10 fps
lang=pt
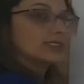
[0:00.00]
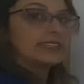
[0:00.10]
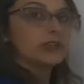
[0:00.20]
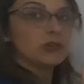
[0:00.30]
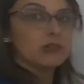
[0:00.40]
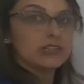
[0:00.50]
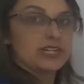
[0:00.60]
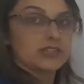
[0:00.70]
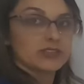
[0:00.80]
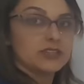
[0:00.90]
5 ao
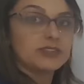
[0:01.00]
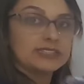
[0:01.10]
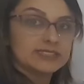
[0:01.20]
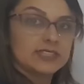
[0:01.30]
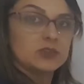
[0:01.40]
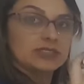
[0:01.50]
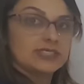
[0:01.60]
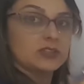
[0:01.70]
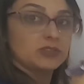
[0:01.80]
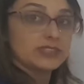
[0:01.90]
quadrado, né? 25 é
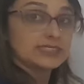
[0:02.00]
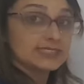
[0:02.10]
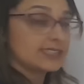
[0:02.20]
5 vezes